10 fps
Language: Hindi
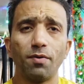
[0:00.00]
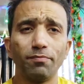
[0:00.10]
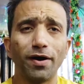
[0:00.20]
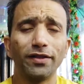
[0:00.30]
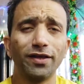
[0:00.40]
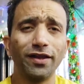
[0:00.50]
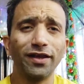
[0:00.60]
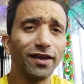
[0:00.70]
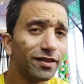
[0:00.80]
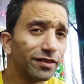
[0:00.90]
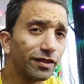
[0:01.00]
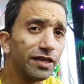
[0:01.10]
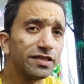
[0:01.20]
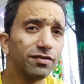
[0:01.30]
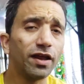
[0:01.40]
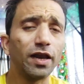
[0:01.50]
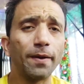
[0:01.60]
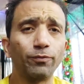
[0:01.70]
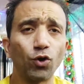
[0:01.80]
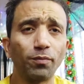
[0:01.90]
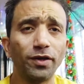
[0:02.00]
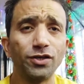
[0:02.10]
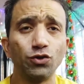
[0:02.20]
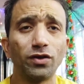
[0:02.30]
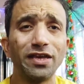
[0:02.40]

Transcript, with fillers: अब हम बात करेंगे तीसरे लैपटॉप की जो